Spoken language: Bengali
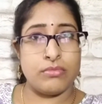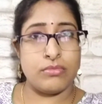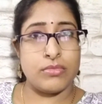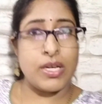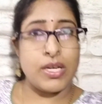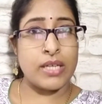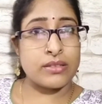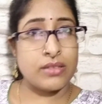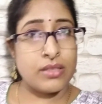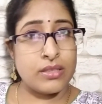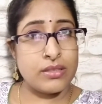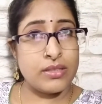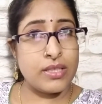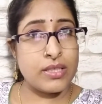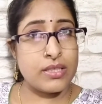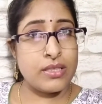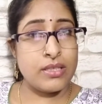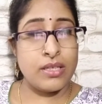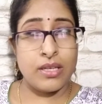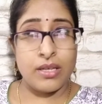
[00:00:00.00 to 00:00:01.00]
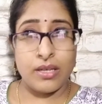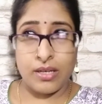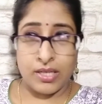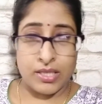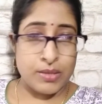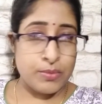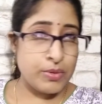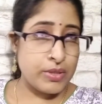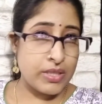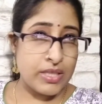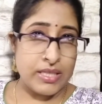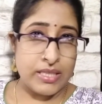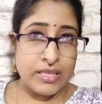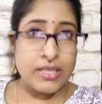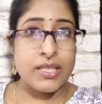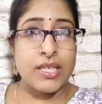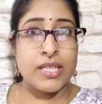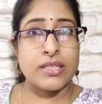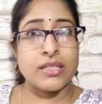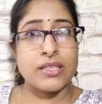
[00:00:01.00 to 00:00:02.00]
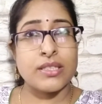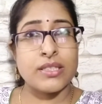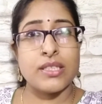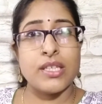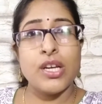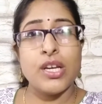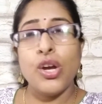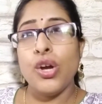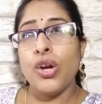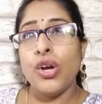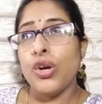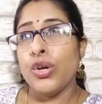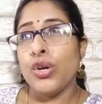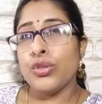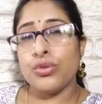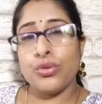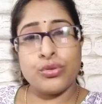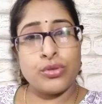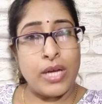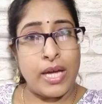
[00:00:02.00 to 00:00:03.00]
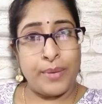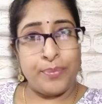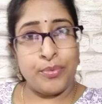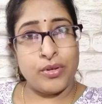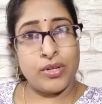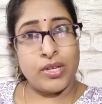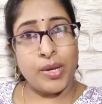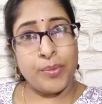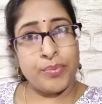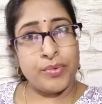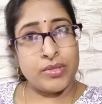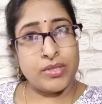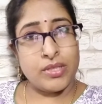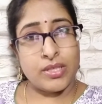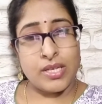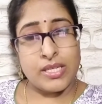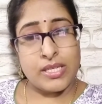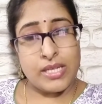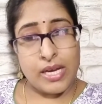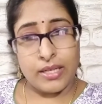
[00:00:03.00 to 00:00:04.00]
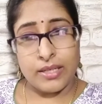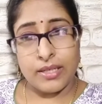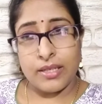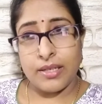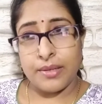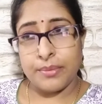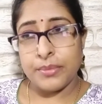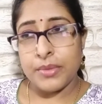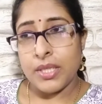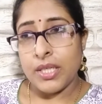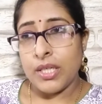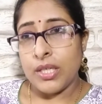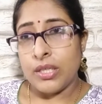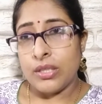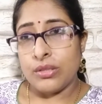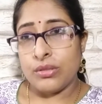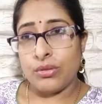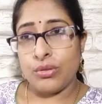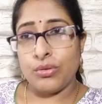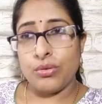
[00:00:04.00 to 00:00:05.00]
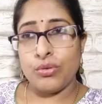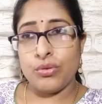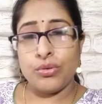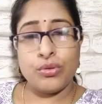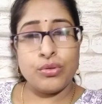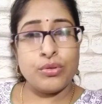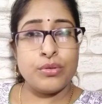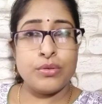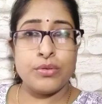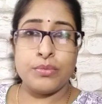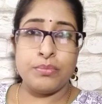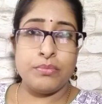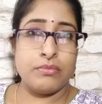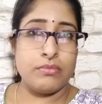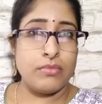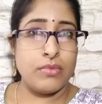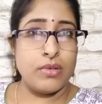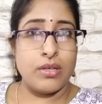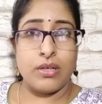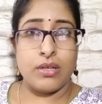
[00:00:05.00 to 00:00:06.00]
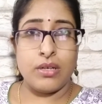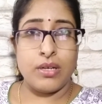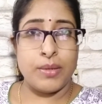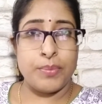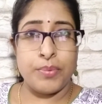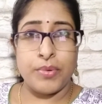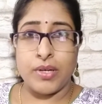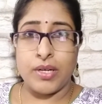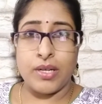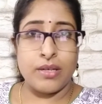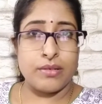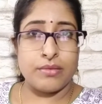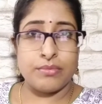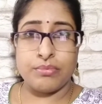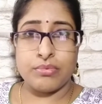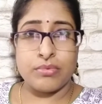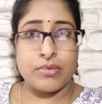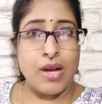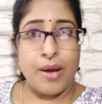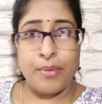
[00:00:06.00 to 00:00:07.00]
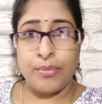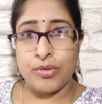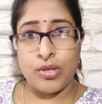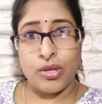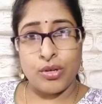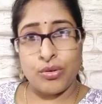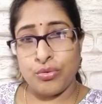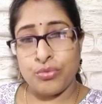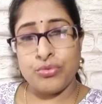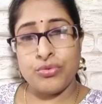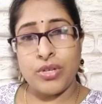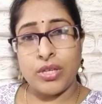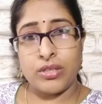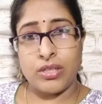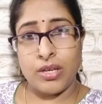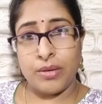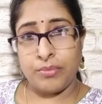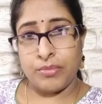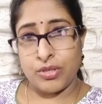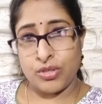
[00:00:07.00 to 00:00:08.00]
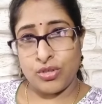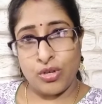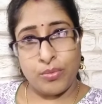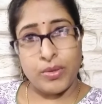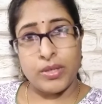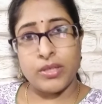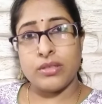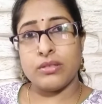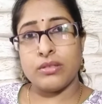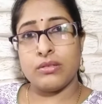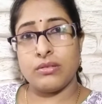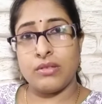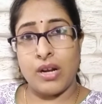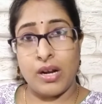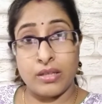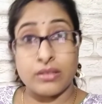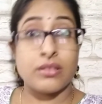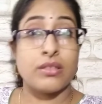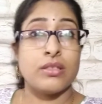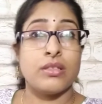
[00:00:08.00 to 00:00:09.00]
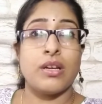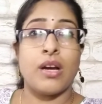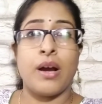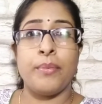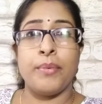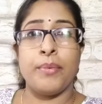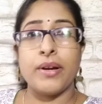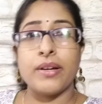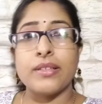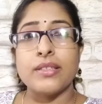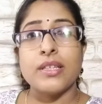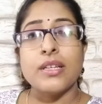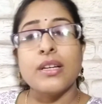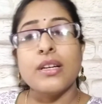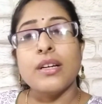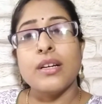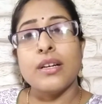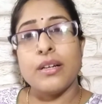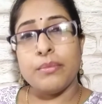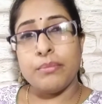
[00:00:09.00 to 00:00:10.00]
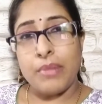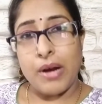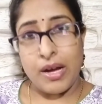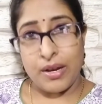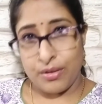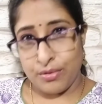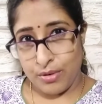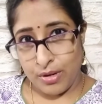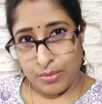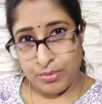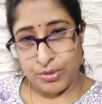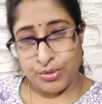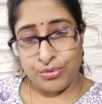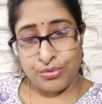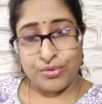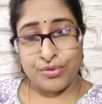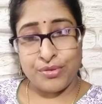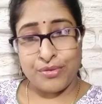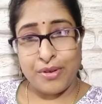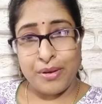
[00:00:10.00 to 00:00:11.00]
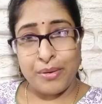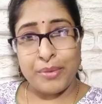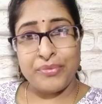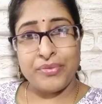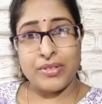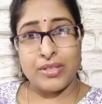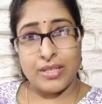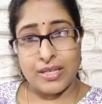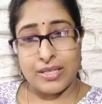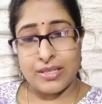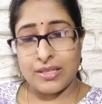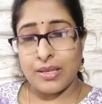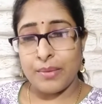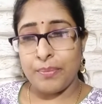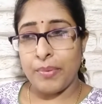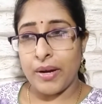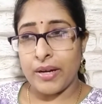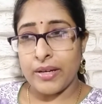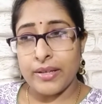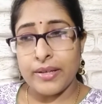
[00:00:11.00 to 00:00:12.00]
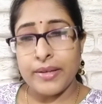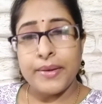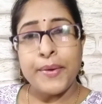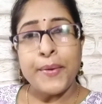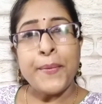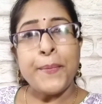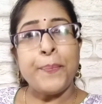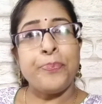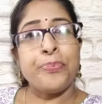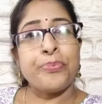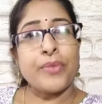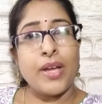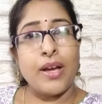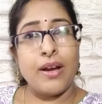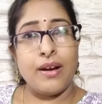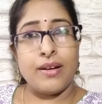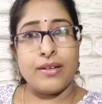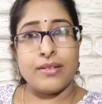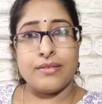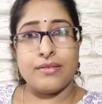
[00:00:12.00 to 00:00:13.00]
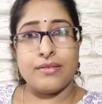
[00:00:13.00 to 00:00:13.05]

ডাক্তার দেখিয়ে হাজব্যান্ডকে নিয়ে এসেছি তো তারপরে আপনাদেরকে জানালাম তো আপনারা কামনা করুন যাতে আমরা সবাই তাড়াতাড়ি আবার ভালোভাবে সুস্থভাবে ফিরে আসতে পারি আর